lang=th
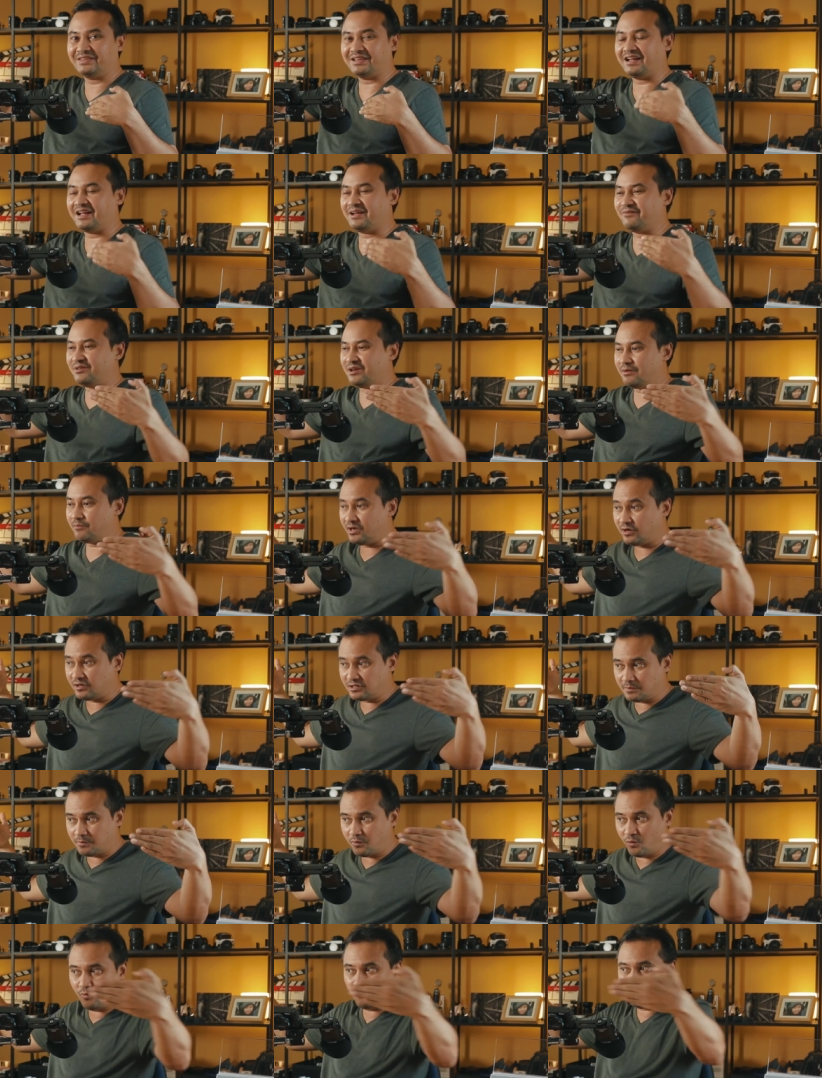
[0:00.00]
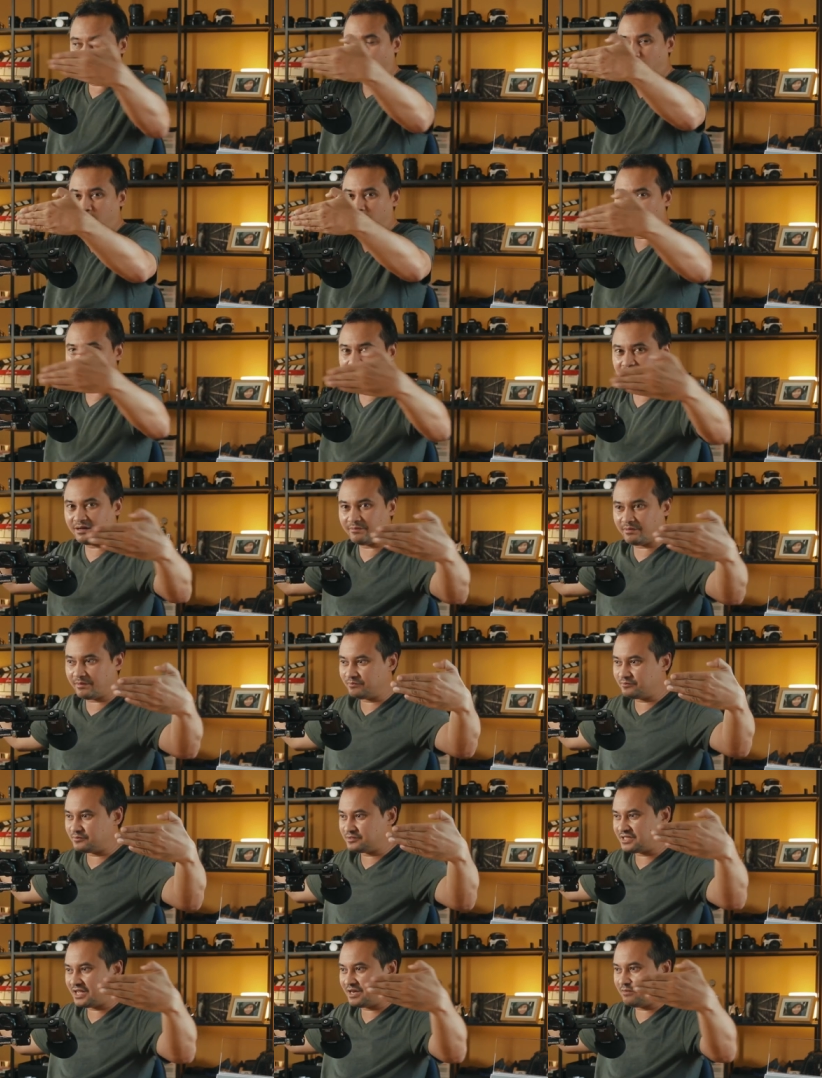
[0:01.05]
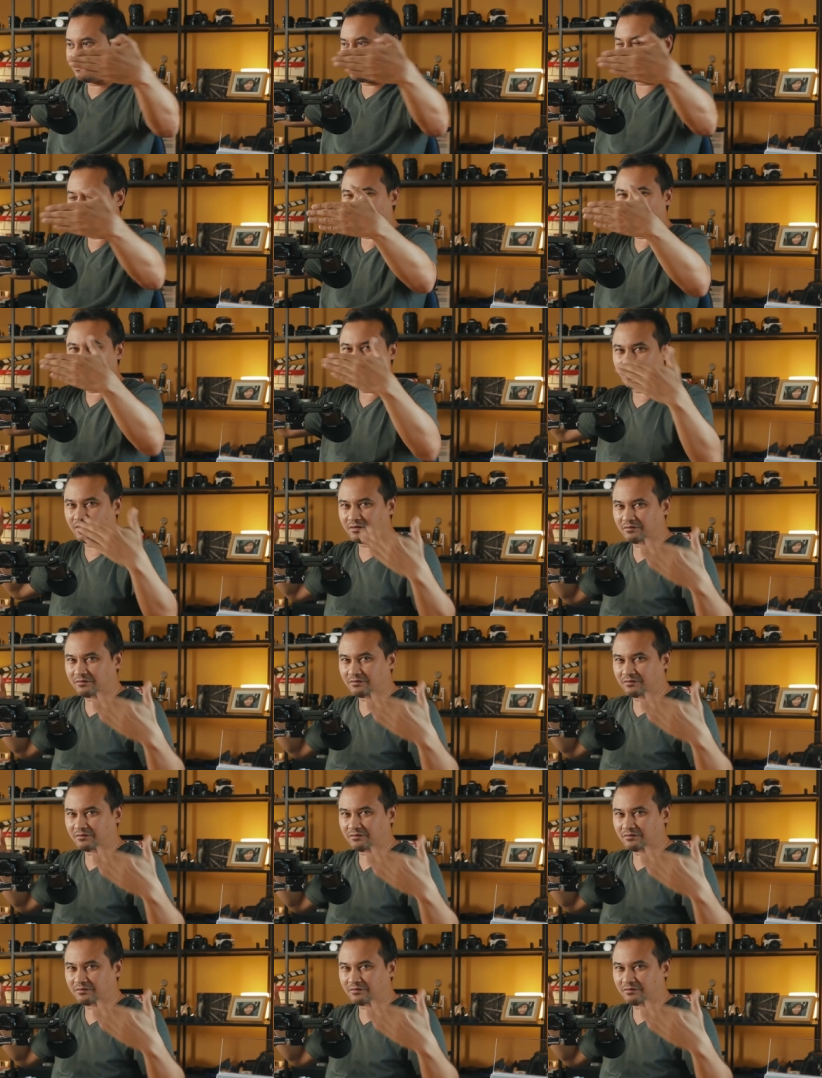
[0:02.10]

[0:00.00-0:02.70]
นะครับแล้วมันก็จะพุ่งพุ่งเหมือนกับแบบเส้นมันพุ่ง